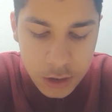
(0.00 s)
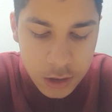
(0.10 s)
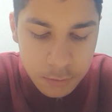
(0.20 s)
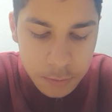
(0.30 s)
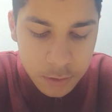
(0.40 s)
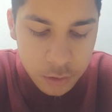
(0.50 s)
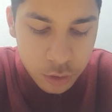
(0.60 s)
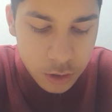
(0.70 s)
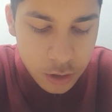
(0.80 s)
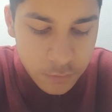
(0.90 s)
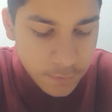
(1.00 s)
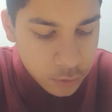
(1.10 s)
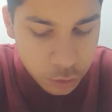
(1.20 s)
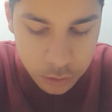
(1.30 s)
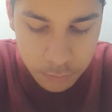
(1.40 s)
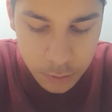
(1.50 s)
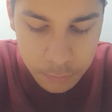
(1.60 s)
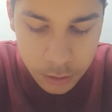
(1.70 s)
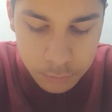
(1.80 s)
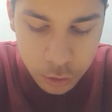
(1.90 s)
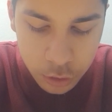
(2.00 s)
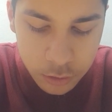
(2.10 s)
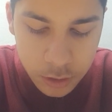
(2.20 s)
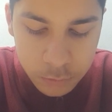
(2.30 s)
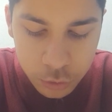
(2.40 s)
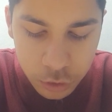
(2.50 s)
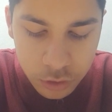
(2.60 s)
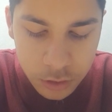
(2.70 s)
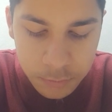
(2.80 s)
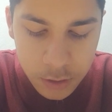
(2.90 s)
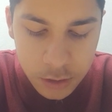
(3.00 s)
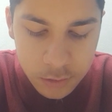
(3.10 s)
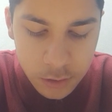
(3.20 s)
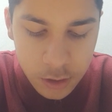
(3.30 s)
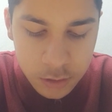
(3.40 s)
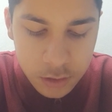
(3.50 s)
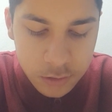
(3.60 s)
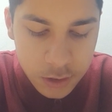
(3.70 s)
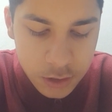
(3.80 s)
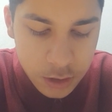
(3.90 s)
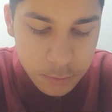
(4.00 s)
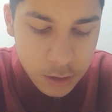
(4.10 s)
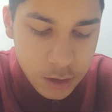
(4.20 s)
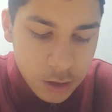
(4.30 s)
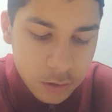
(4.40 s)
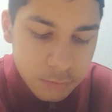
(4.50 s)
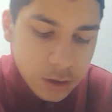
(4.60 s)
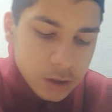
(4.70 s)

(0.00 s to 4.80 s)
edilmemesi üzerine Fatih Sultan Mehmet 1463 yılı Mayıs ayında İskender Bey ile bir